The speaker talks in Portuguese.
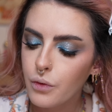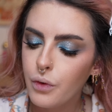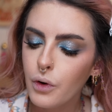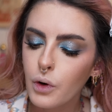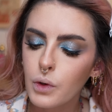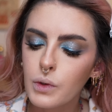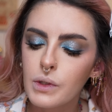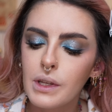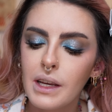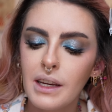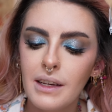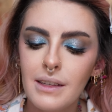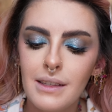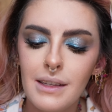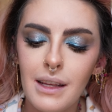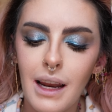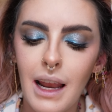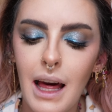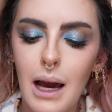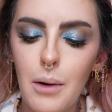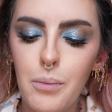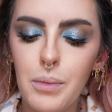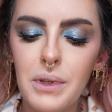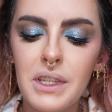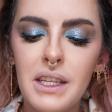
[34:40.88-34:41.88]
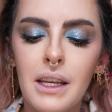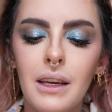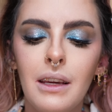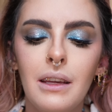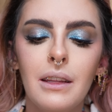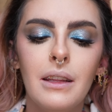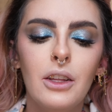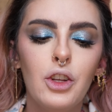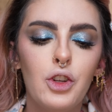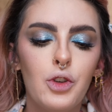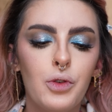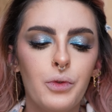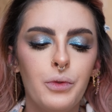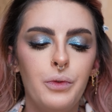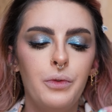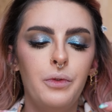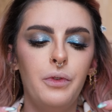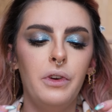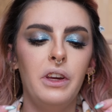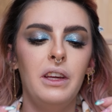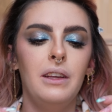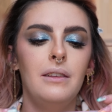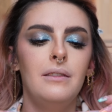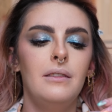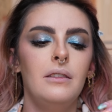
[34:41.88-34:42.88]
vou usar esse lápis aqui da Too
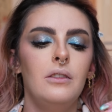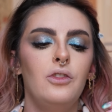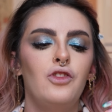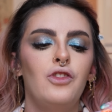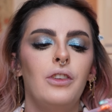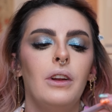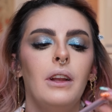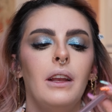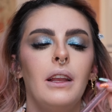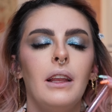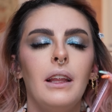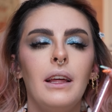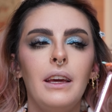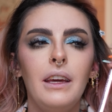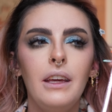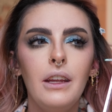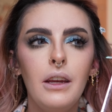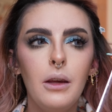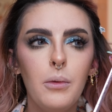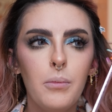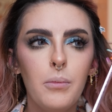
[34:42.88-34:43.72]
Faced Lady